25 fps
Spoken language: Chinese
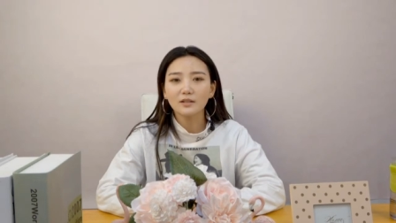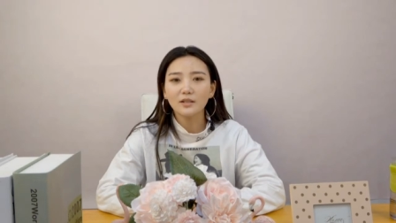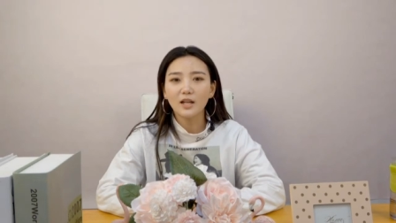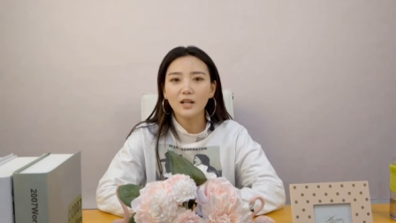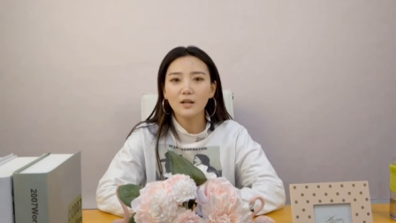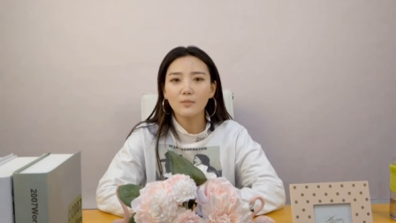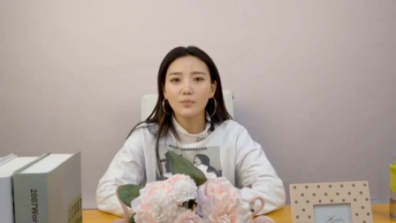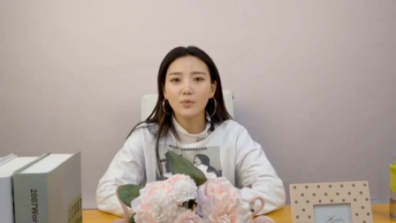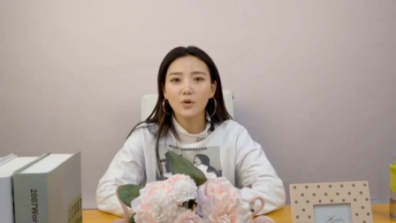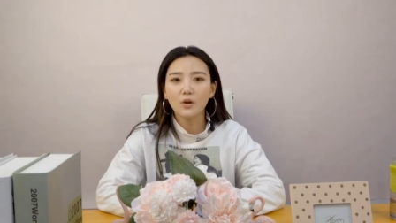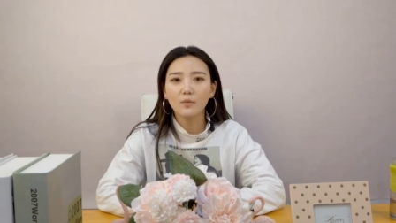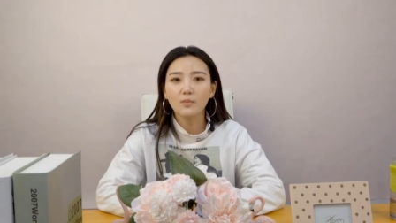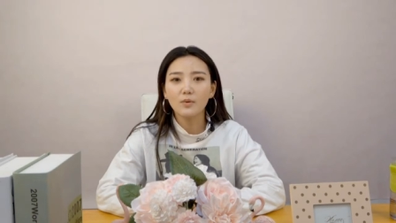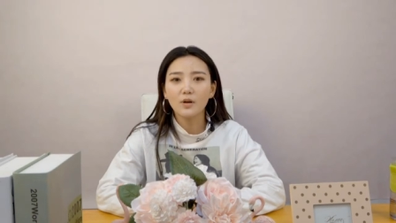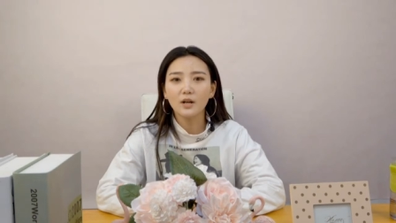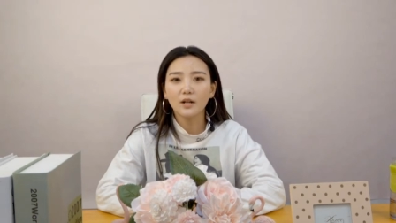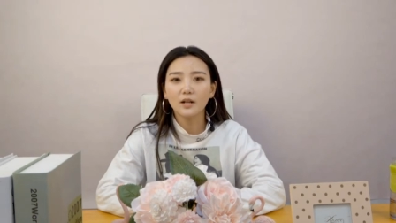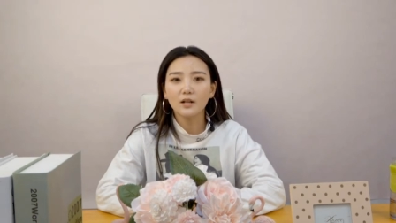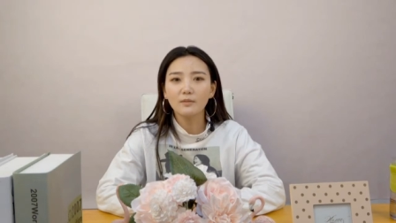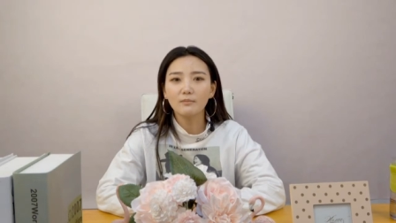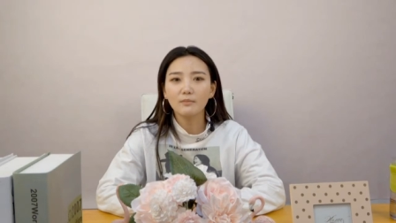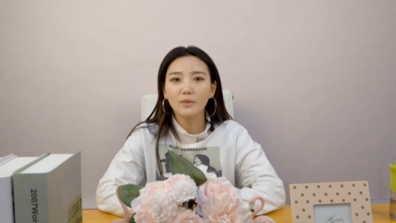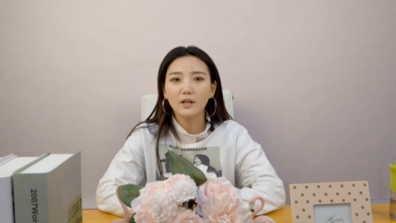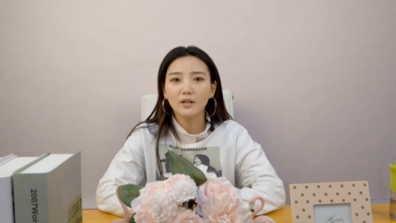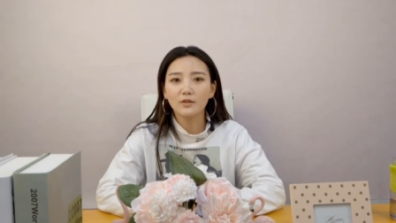她的婆婆
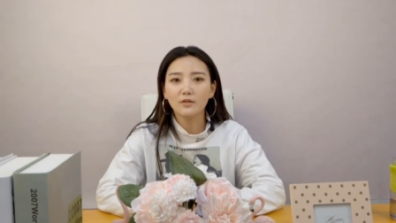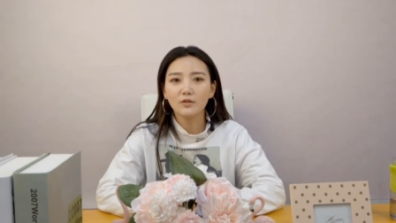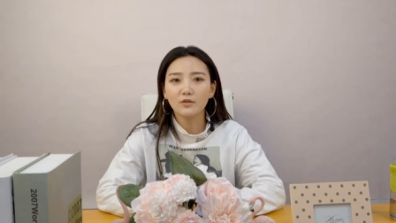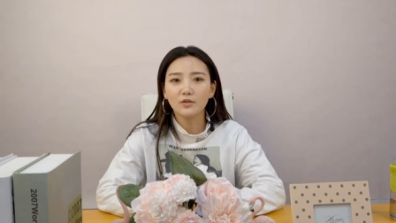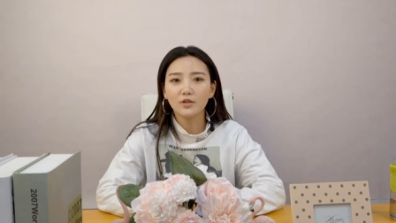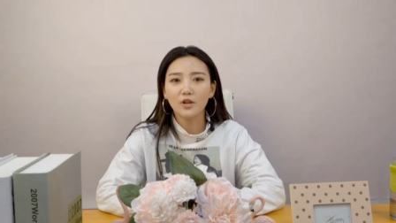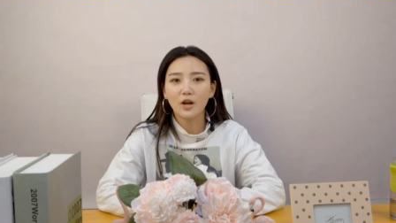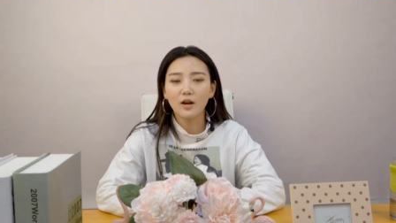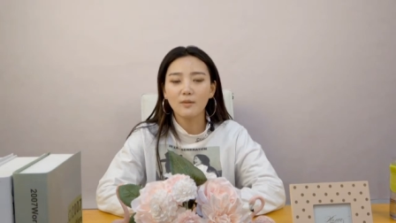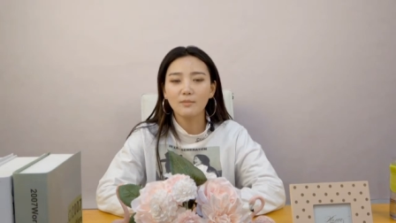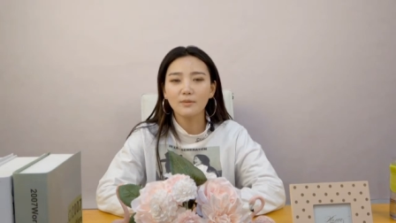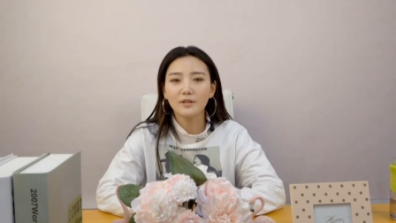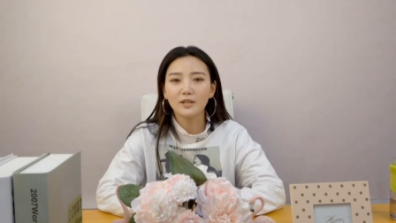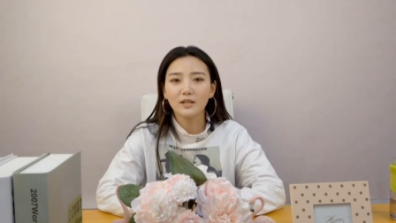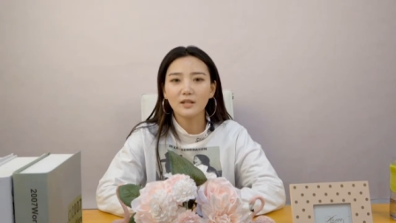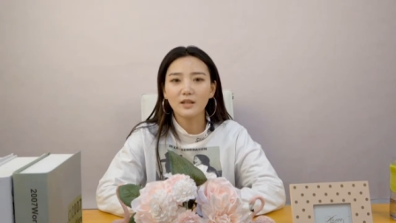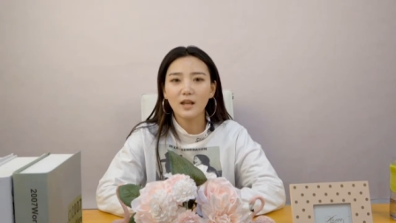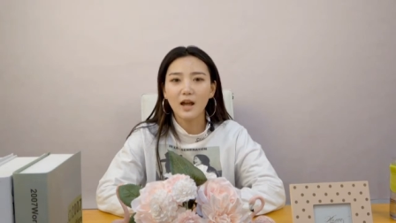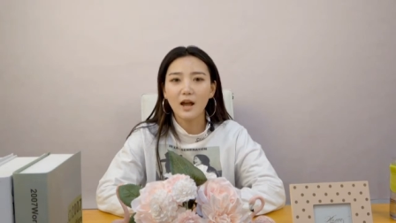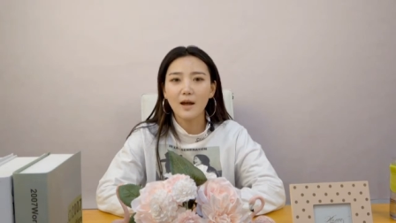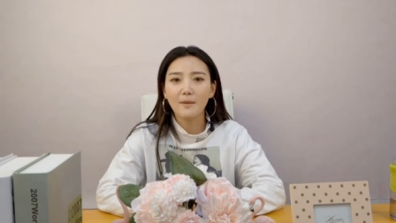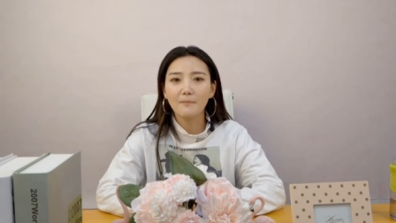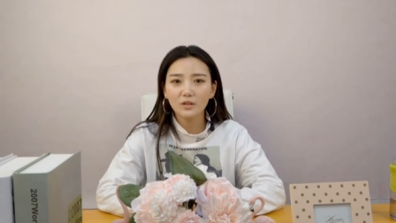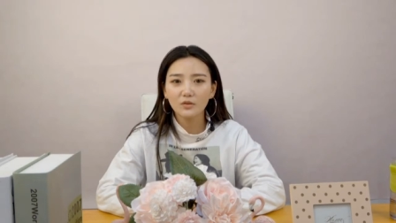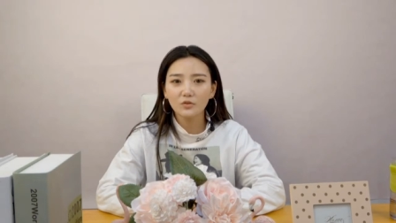根本就瞧不起
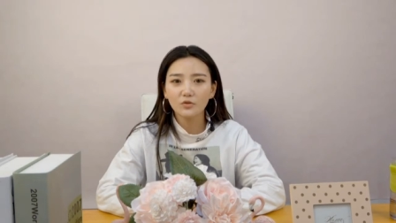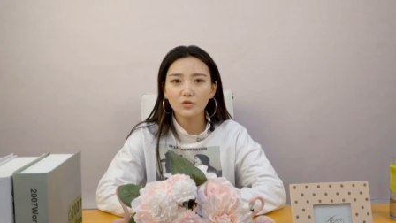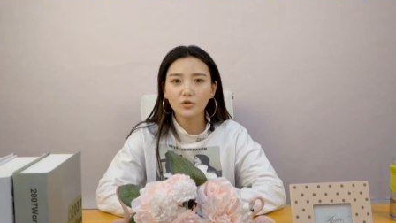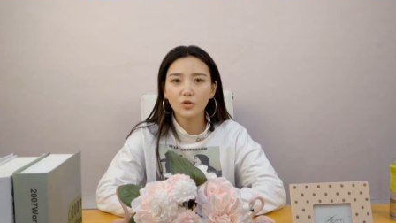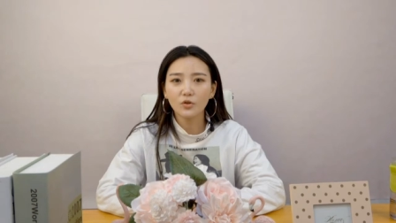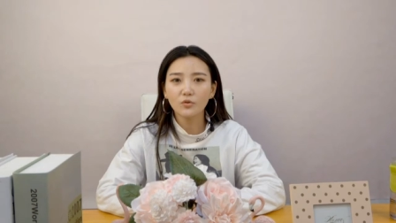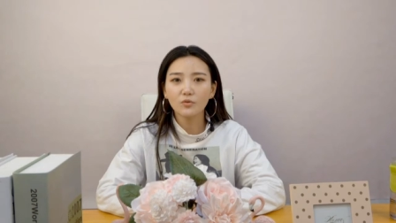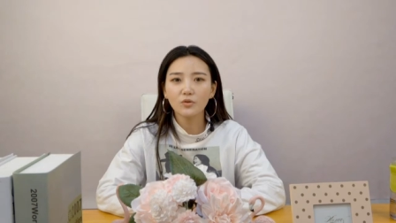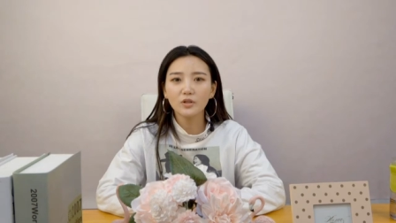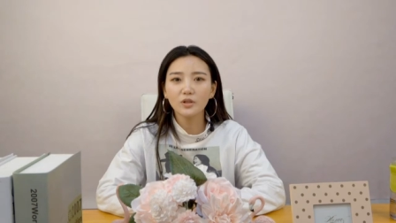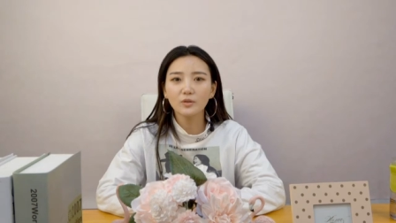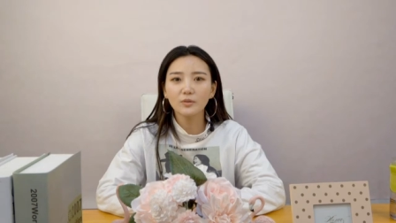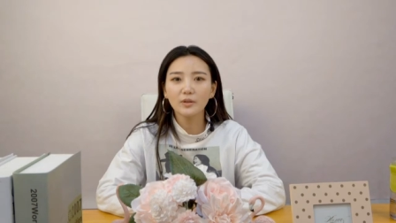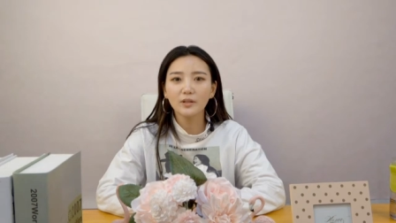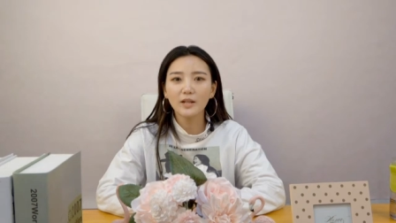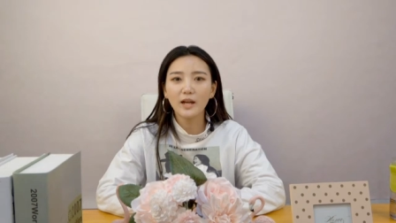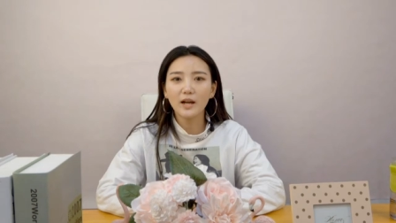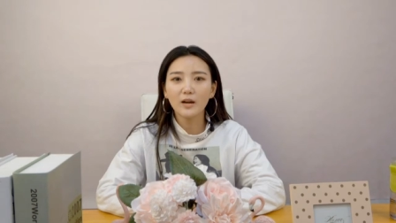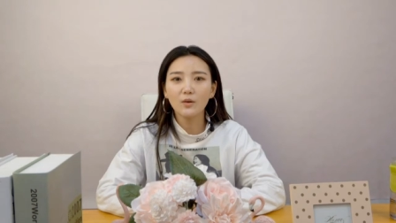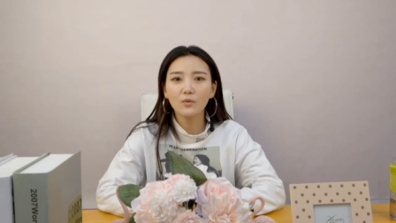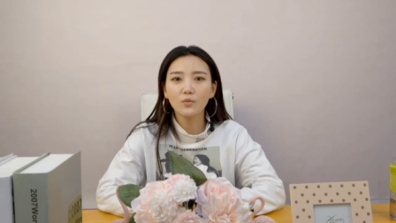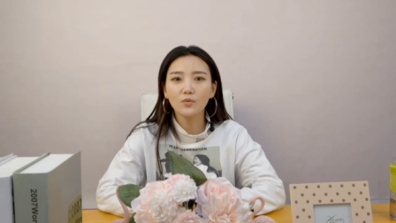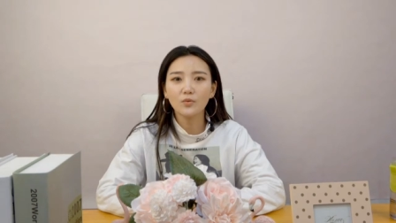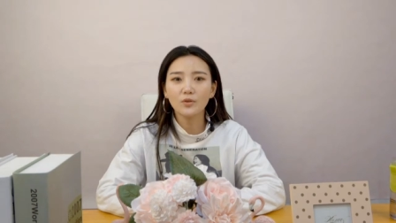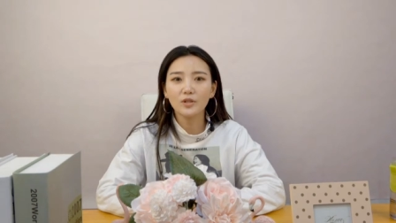她，总是对
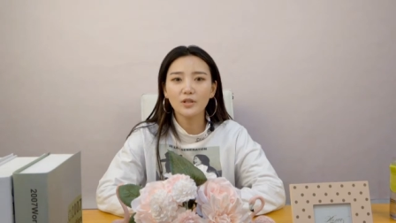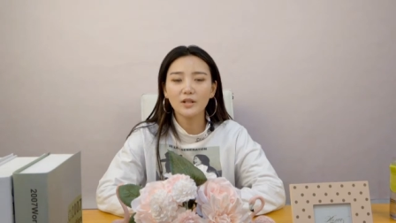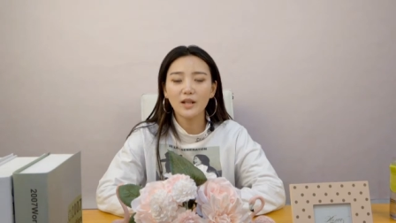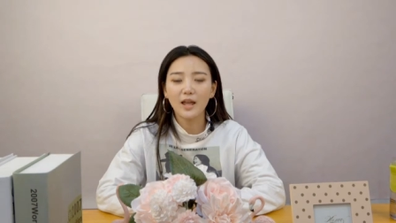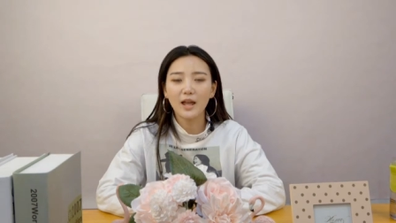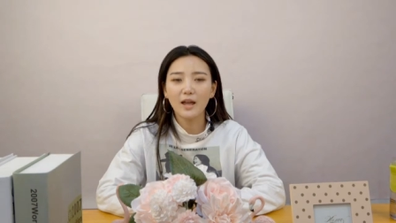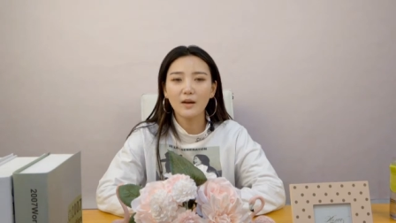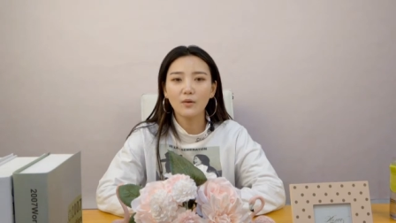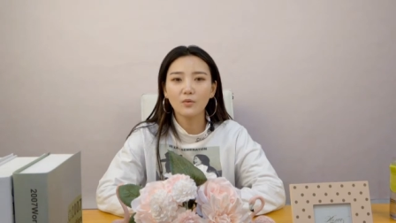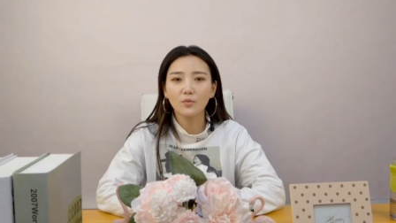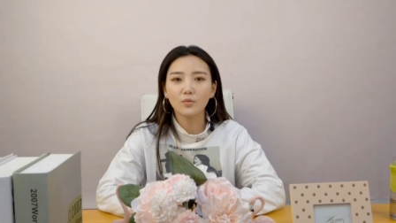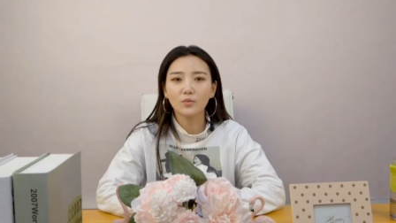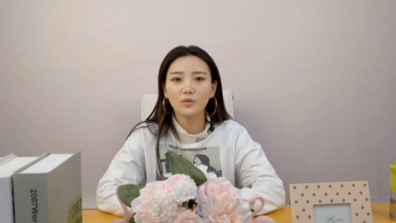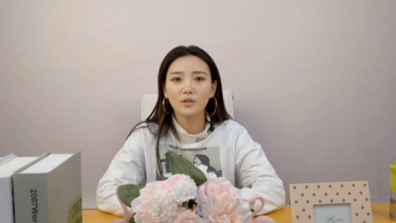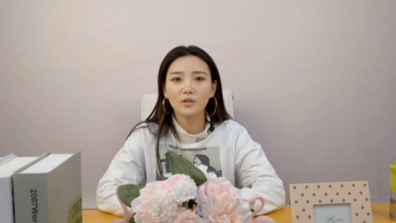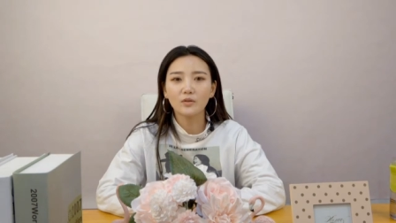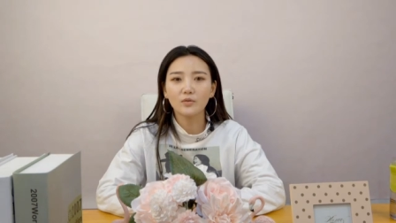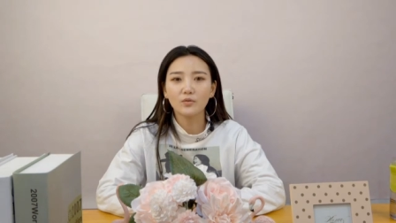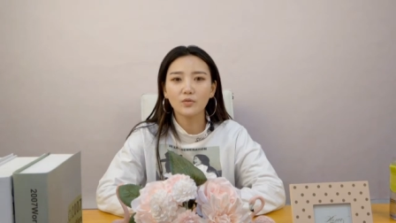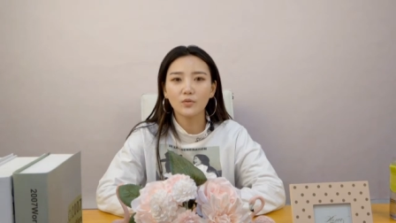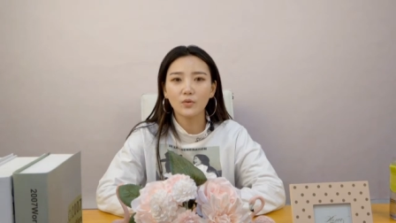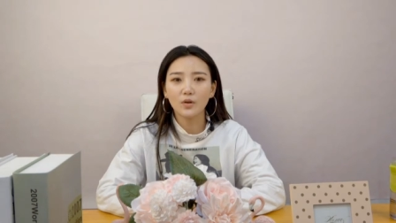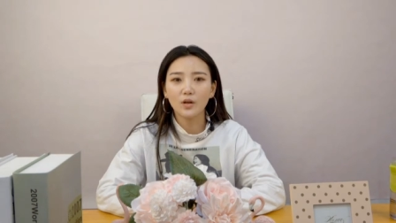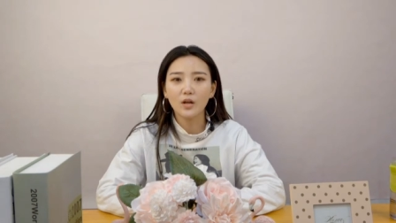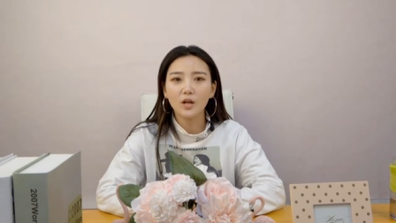她呼之来呼
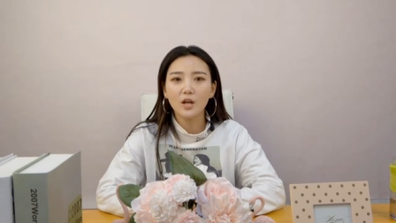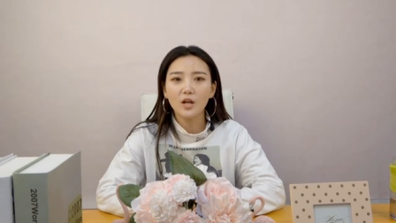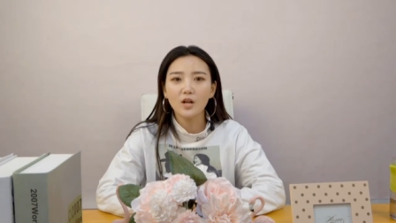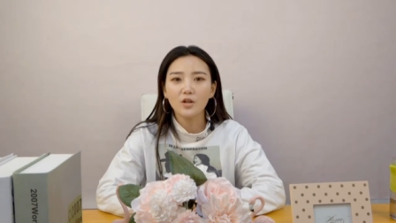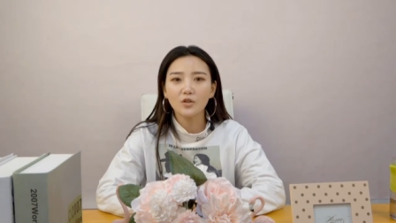之去，